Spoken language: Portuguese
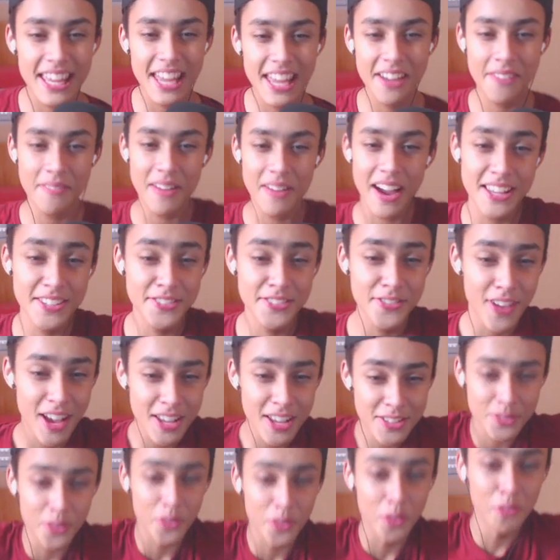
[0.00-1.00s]
é mais
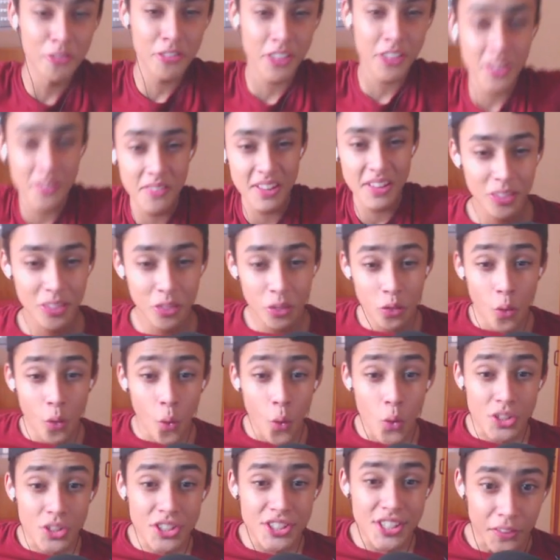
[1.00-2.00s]
fácil, confia em mim.
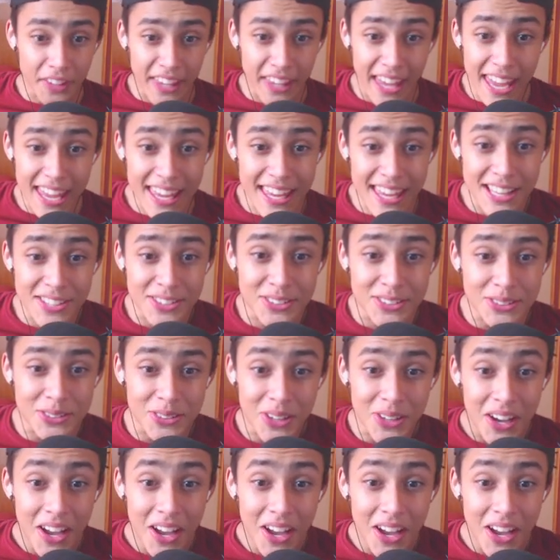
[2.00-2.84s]
Nossa, que isso?